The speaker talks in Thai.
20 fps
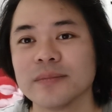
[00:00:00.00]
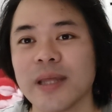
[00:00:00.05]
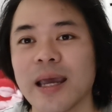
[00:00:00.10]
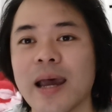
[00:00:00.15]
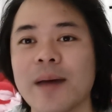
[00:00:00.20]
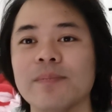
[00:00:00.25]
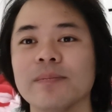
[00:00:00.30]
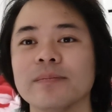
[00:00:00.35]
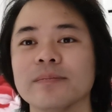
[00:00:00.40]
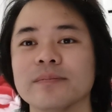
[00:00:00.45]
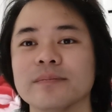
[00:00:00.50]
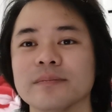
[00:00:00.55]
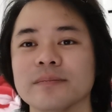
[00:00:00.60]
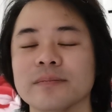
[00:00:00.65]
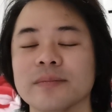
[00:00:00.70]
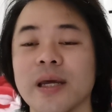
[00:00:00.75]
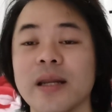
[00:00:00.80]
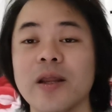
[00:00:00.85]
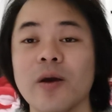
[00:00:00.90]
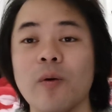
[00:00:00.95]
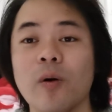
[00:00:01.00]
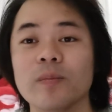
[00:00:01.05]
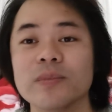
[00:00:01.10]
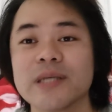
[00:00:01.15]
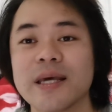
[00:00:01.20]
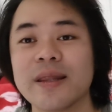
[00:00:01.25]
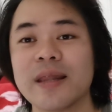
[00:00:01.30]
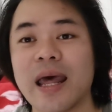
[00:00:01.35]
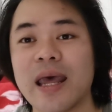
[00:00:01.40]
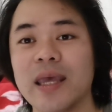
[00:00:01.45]
นะครับแล้วเดี๋ยวผม
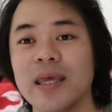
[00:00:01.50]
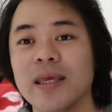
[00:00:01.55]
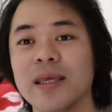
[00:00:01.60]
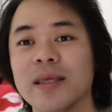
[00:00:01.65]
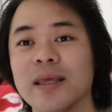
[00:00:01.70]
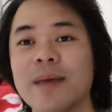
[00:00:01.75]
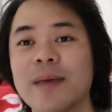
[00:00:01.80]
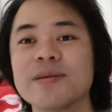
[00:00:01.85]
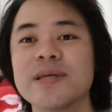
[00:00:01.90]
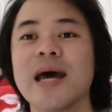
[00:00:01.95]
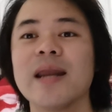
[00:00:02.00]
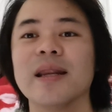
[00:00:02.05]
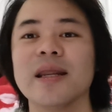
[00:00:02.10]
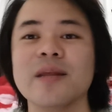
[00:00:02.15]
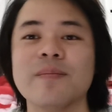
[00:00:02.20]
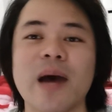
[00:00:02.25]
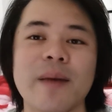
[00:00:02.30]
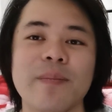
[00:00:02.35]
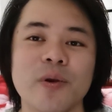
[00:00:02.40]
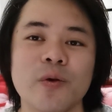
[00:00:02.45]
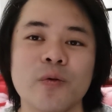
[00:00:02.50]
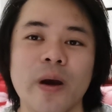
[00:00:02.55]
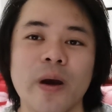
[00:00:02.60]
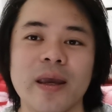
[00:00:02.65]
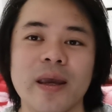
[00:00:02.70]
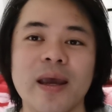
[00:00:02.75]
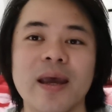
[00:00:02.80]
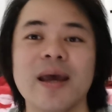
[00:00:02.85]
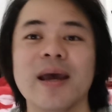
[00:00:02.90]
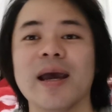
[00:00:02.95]
จะใส่แคปชั่นอธิบายไปด้ว
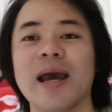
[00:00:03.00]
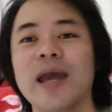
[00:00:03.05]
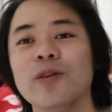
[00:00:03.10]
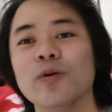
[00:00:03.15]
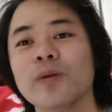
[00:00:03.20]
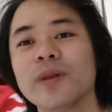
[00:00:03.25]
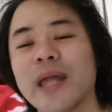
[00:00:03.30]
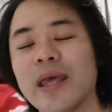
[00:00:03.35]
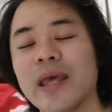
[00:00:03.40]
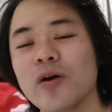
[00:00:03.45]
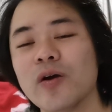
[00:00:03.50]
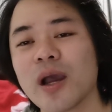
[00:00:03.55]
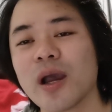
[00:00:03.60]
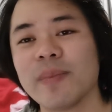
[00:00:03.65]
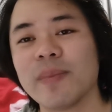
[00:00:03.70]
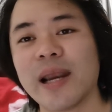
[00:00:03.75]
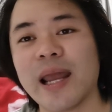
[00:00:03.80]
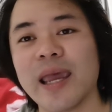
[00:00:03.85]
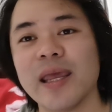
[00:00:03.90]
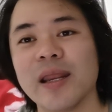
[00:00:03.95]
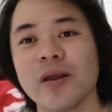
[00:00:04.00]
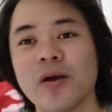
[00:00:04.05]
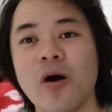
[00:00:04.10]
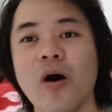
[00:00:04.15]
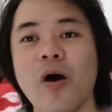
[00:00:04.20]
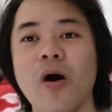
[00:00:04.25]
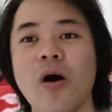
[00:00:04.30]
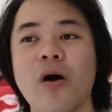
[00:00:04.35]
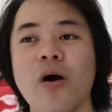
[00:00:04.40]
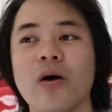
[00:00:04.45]
ยให้สงสัยเกี่ยวกับอะไร
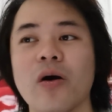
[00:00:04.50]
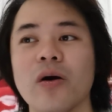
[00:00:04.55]
ก็